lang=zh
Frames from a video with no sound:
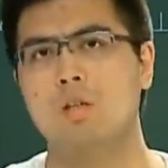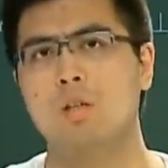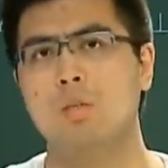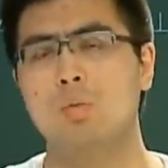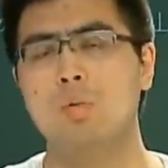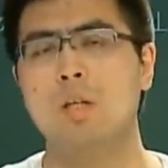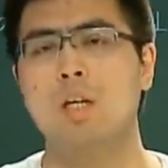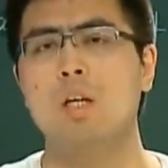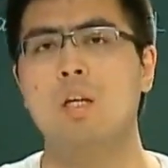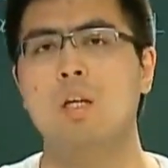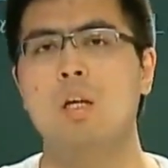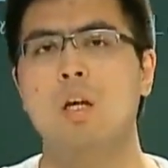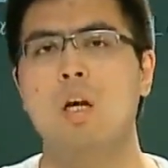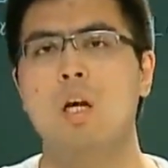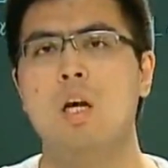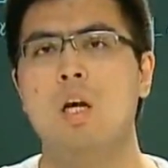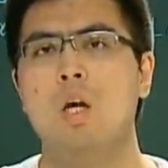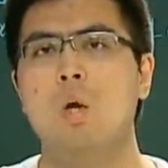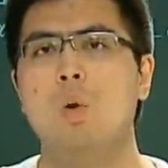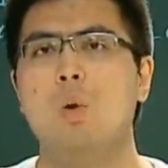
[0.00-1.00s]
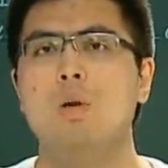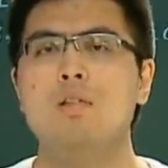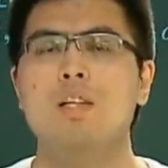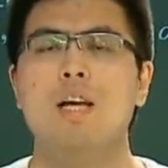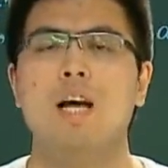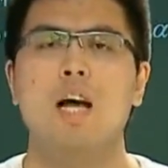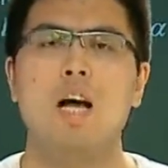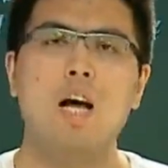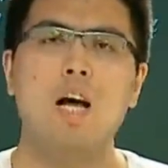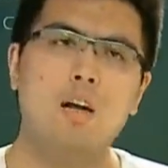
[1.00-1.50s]
注意啊，我在
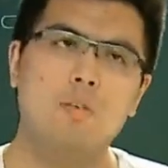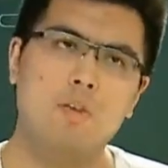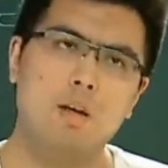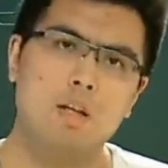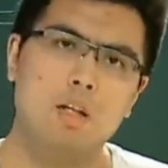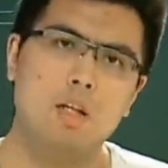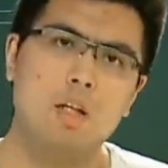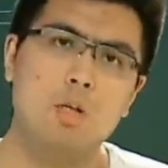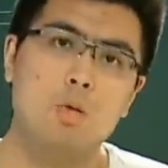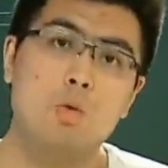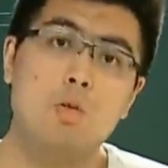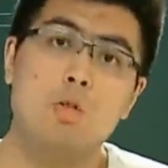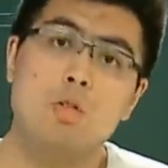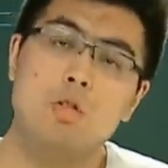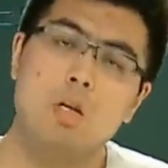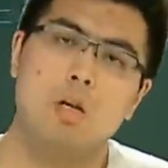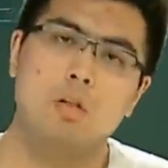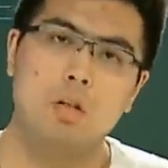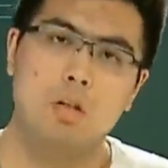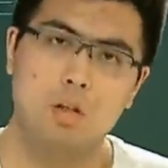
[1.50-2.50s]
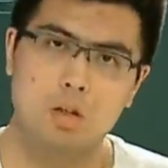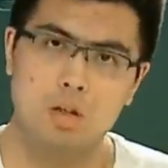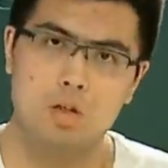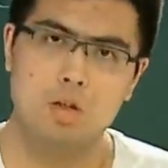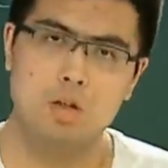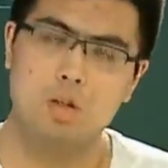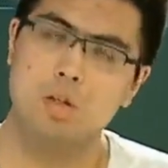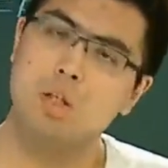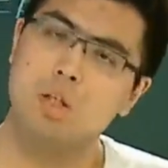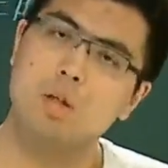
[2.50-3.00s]
阿尔法当中找到一条
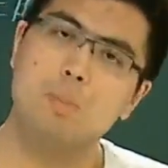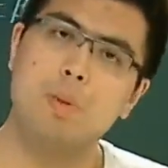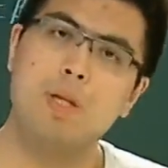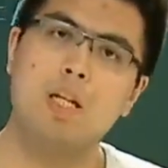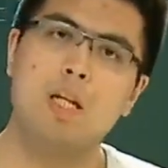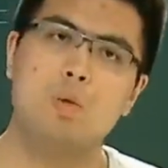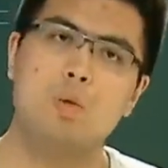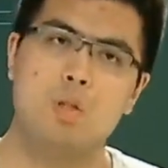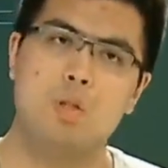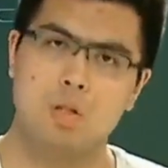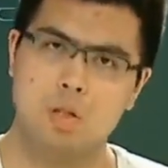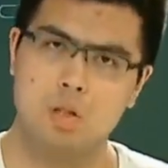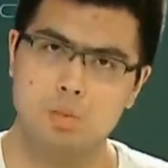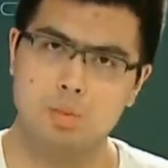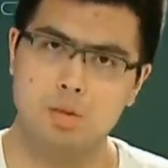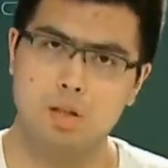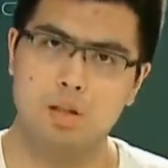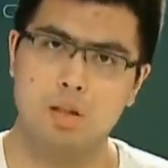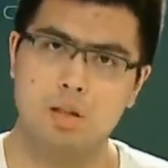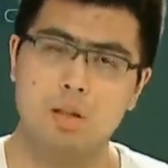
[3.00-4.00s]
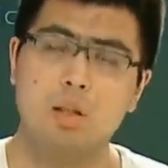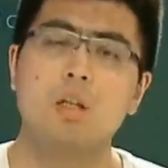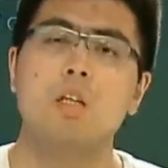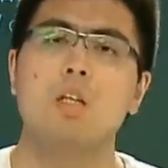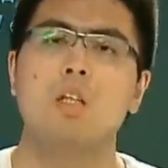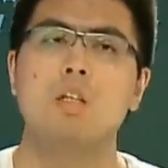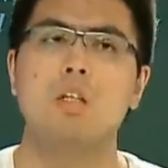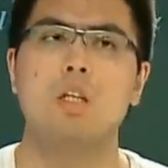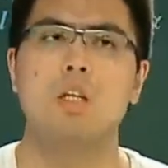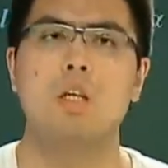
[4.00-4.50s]
直线和贝塔垂直，可不可以呢？
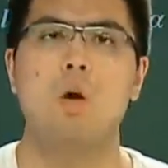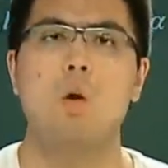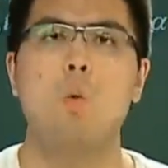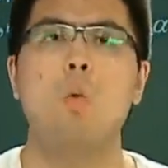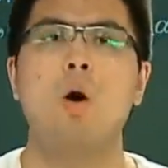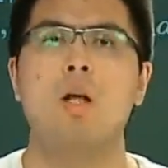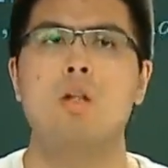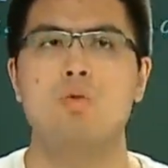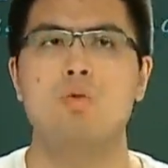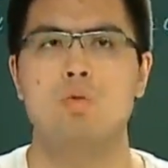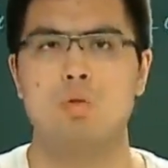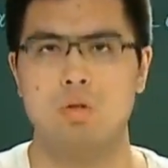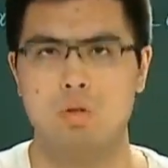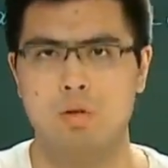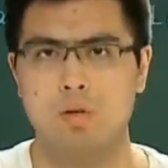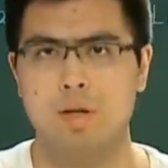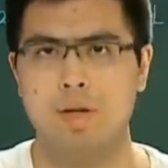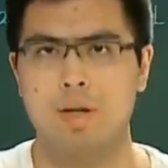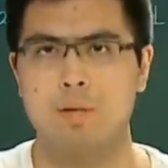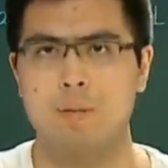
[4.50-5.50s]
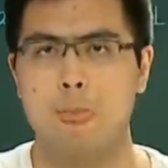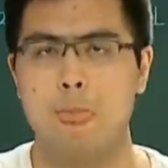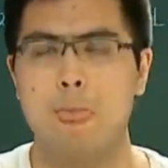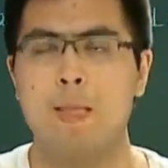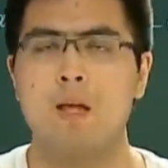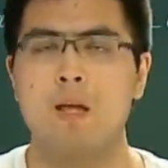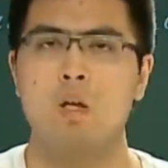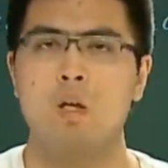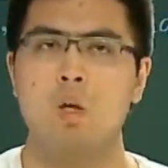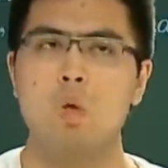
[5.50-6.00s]
也完全 OK。
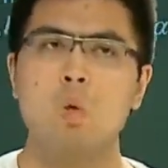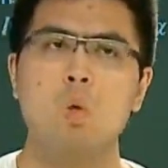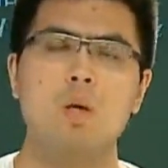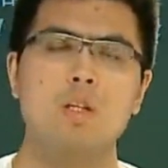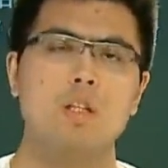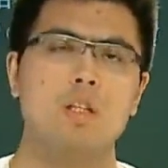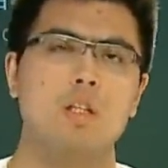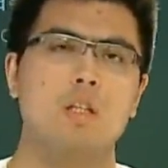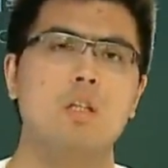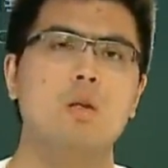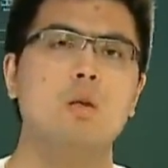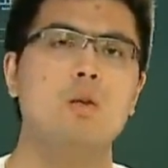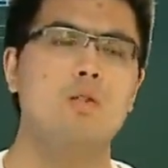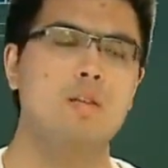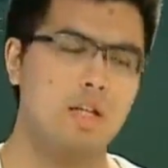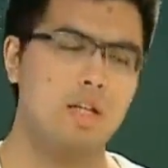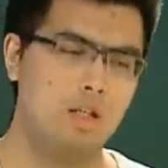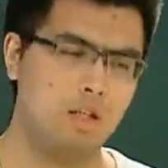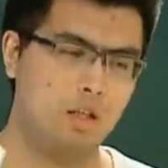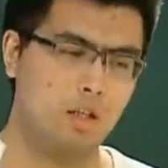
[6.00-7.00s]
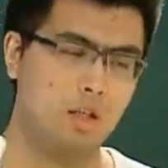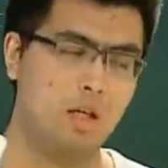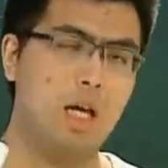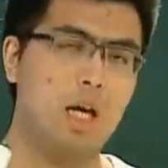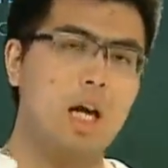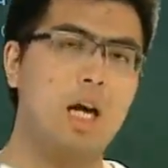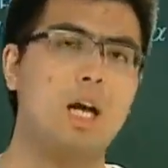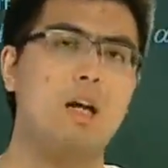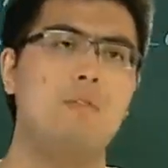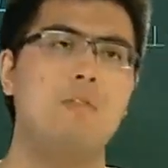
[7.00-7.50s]
如果你能够在这个
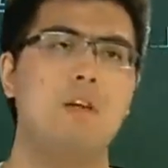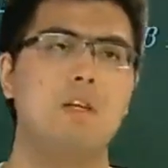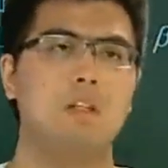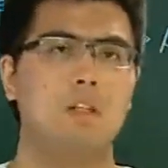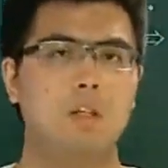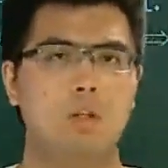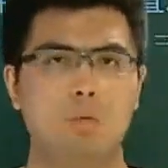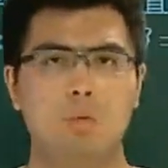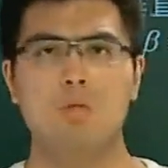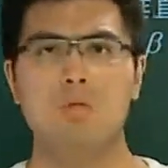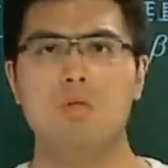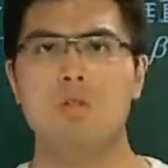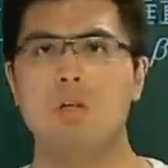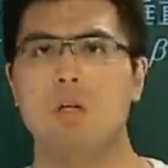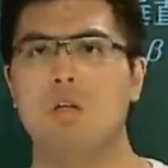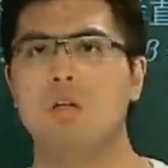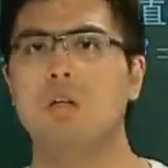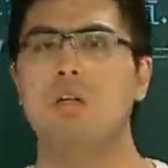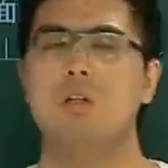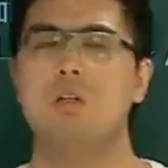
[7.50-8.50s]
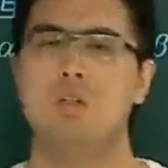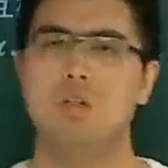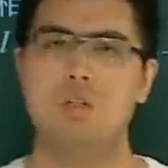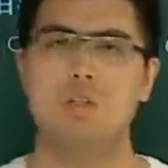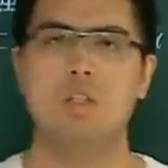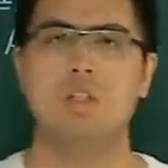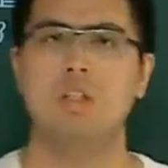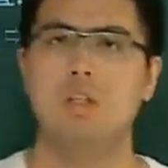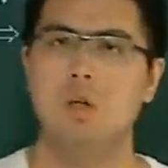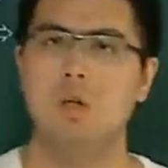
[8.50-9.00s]
阿尔法当中找到一条直
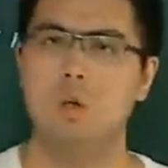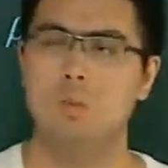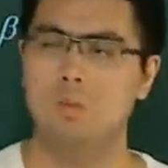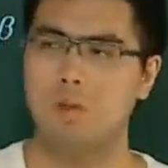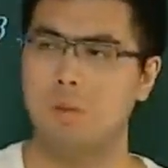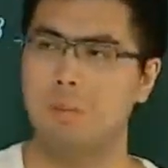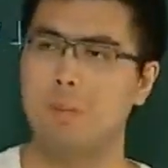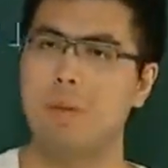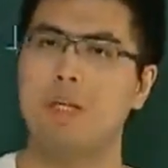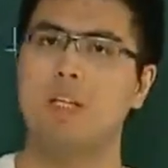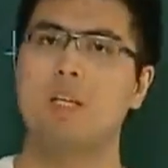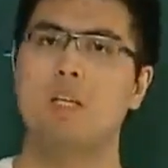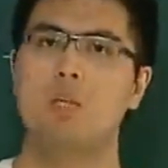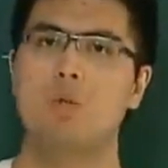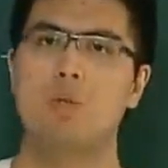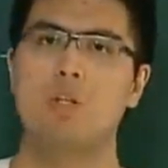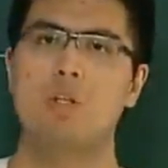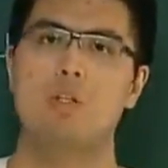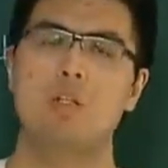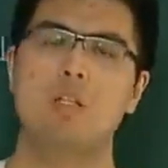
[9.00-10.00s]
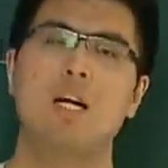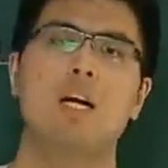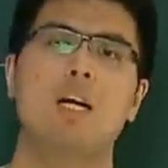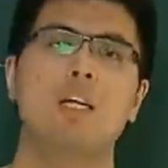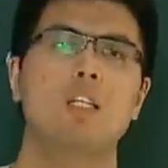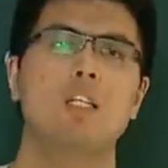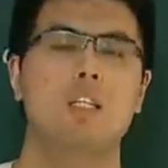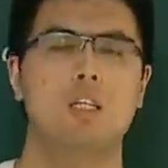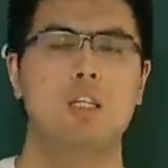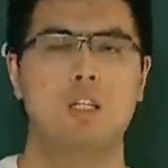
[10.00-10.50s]
线和我们的贝塔垂直，
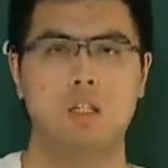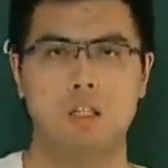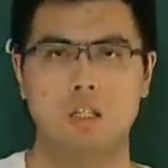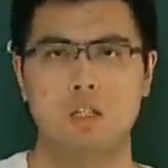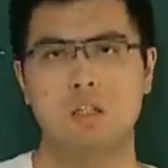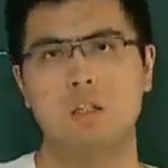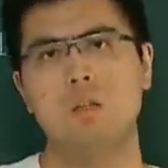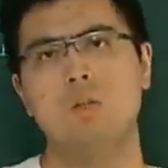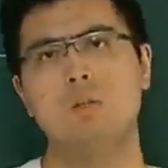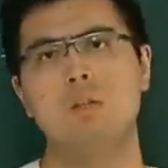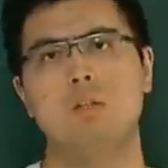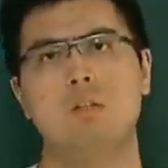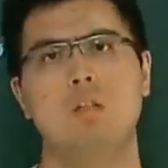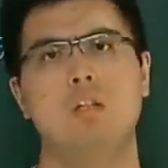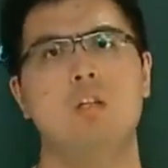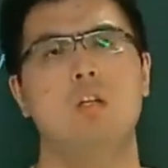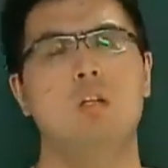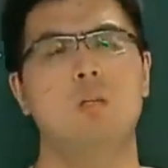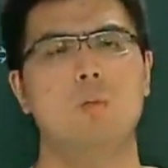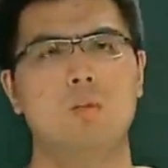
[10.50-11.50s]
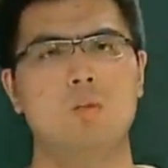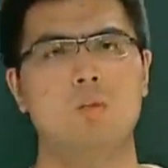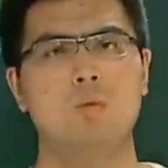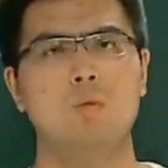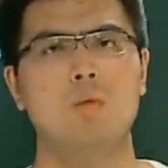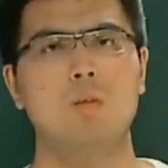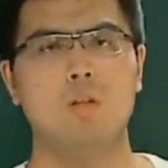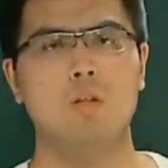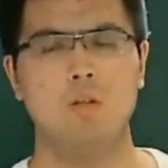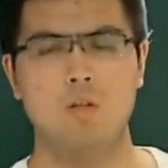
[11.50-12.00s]
它也能够得到我们
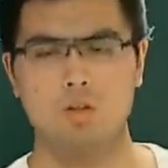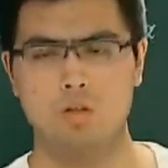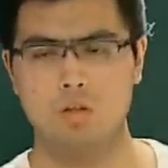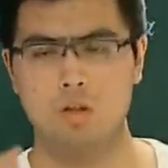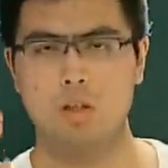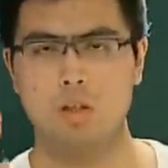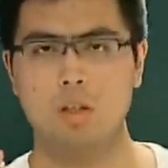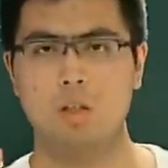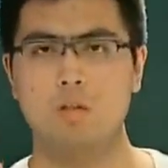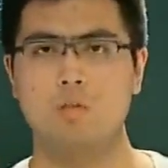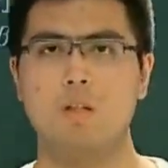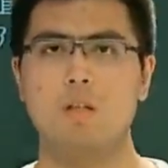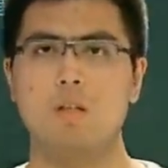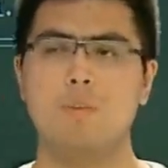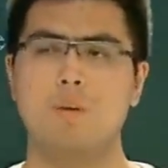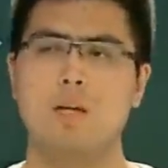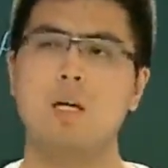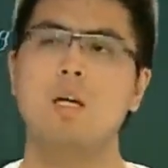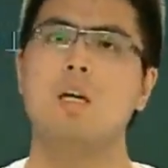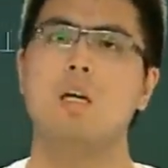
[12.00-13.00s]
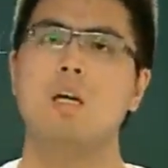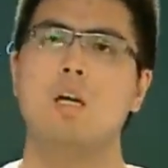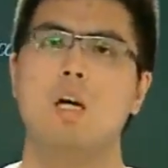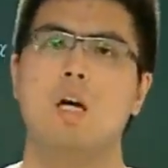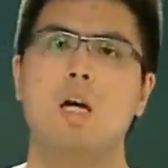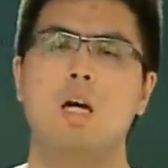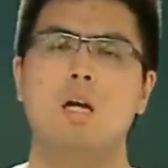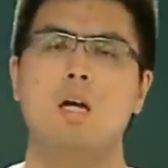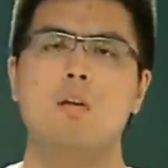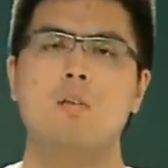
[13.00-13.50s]
最后这个地方什么？
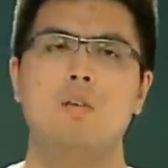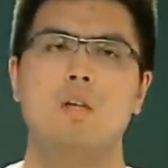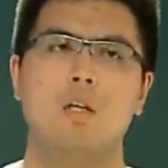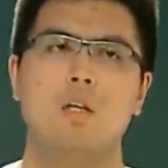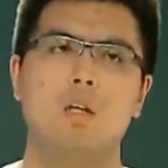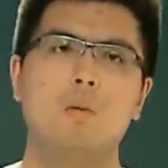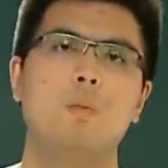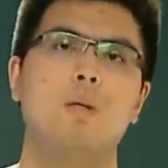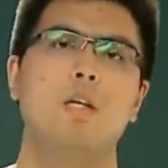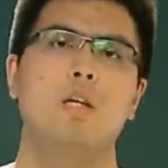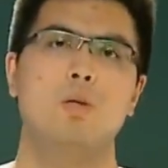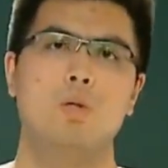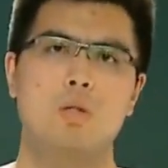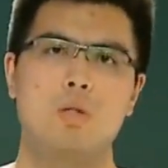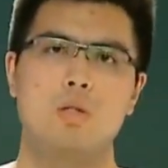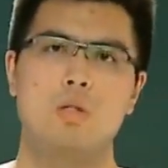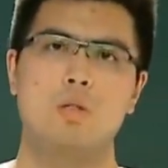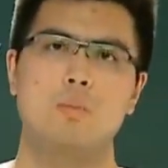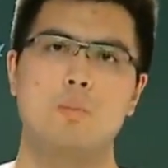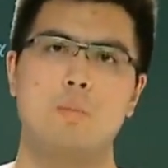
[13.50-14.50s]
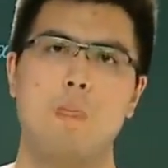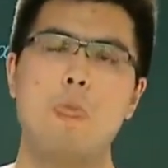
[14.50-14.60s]
阿尔法和贝塔垂直。